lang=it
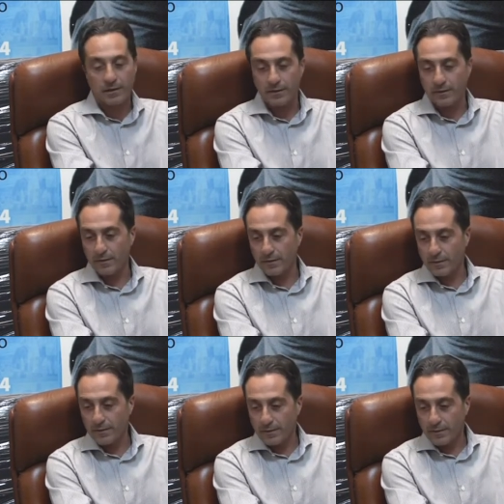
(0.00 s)
E
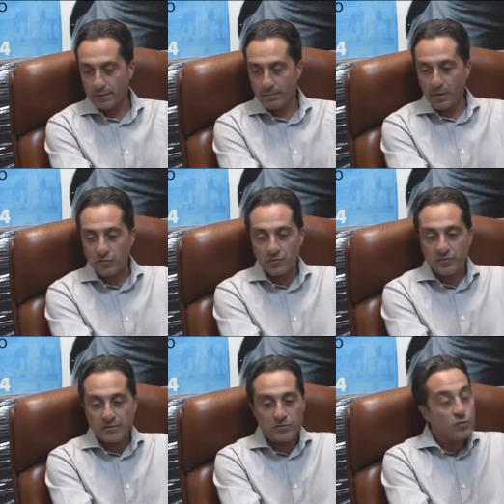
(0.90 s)
abbiamo
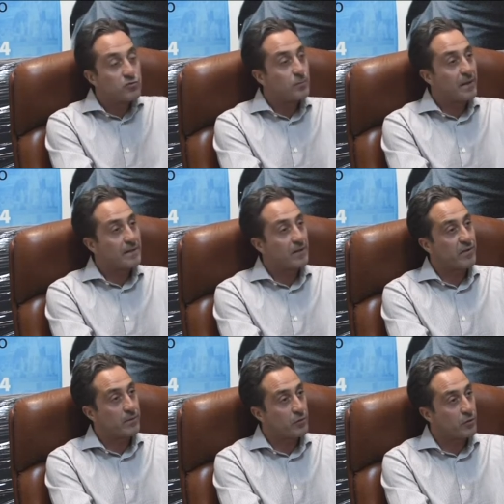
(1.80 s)
sofferto solo su palle da fermo,